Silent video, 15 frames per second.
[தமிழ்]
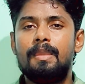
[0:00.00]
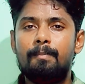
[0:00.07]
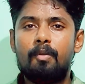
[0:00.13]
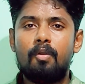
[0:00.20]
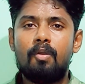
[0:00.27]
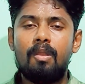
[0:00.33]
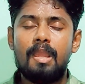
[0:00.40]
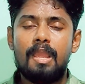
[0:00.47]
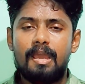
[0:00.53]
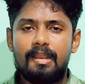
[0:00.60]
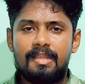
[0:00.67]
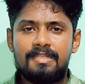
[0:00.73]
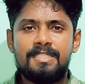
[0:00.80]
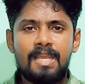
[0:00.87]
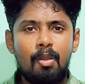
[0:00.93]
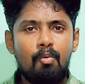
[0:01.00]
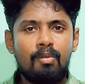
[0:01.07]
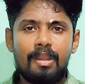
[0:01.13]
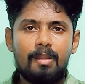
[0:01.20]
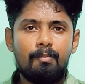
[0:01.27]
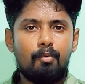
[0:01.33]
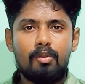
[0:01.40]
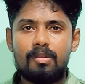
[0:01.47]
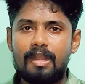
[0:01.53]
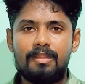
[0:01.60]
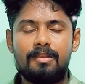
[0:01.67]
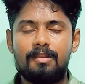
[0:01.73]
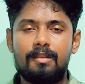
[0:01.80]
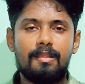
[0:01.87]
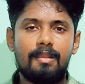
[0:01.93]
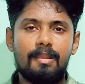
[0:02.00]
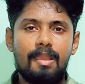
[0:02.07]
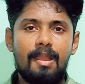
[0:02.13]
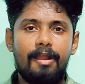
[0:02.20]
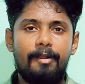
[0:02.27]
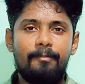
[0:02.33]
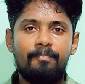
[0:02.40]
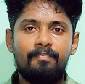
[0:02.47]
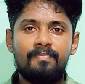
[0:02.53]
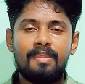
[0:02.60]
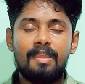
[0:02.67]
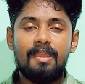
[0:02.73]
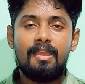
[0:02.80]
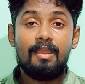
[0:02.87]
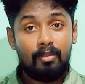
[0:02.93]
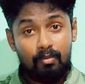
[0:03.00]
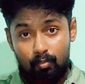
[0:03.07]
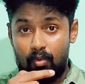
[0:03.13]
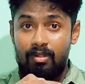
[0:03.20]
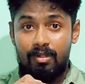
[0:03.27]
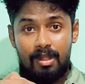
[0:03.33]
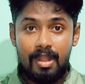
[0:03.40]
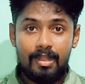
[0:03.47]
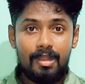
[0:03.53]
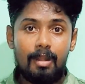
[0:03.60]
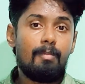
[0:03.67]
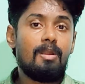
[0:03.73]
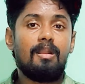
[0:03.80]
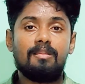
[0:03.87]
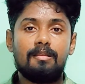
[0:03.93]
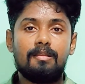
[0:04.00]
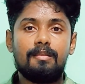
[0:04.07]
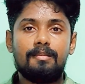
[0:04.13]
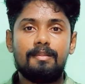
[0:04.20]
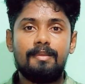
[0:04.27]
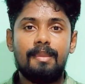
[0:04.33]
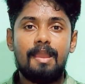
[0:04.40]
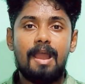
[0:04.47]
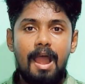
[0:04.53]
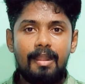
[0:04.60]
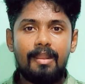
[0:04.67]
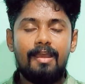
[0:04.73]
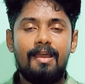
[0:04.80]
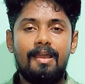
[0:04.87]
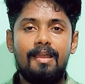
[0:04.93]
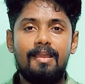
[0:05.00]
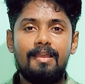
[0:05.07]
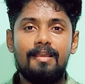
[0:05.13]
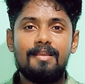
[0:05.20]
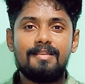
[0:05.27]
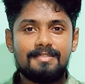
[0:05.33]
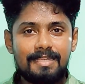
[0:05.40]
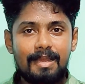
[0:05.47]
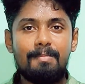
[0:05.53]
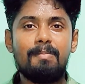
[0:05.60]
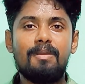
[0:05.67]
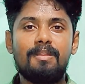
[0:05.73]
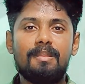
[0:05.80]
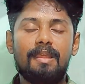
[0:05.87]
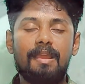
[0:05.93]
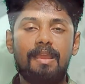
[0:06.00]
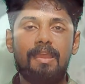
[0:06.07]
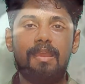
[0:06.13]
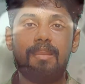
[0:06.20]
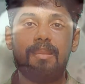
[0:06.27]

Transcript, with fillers: இப்போ ரஷ்யா உக்ரைன் போர் நடந்துட்டு இருக்கு இல்லையா ஒன்றாண்டு காலமாக நடந்துட்டு இருக்குது ஆனால் சமீபத்தில்